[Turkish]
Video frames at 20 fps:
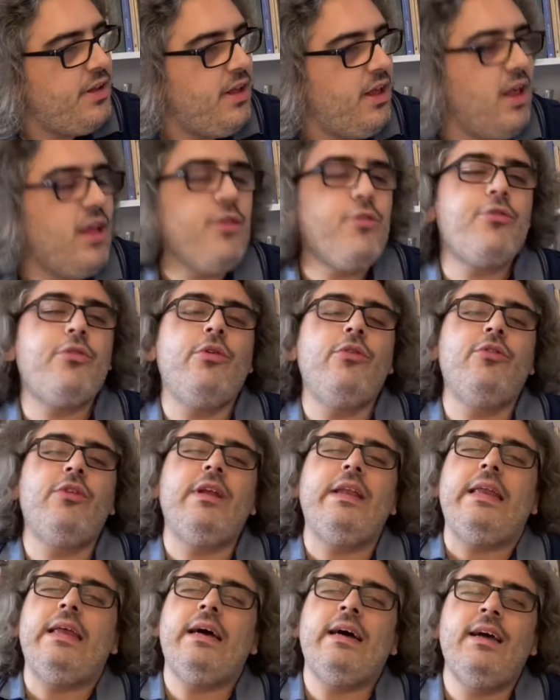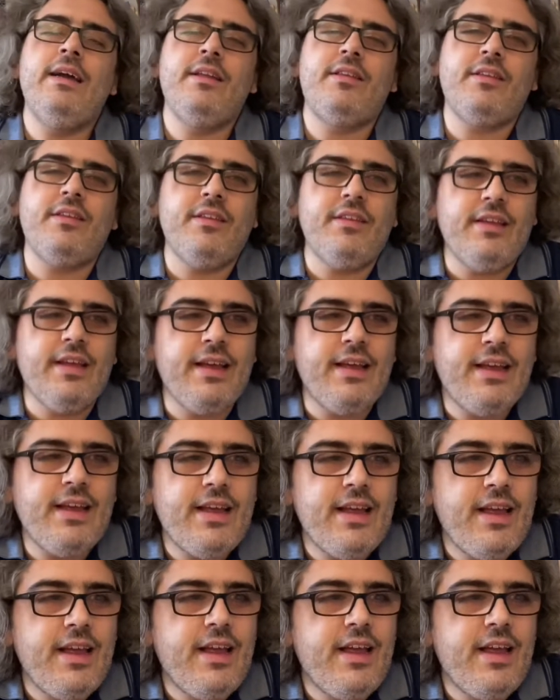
en sonunda nihayetinde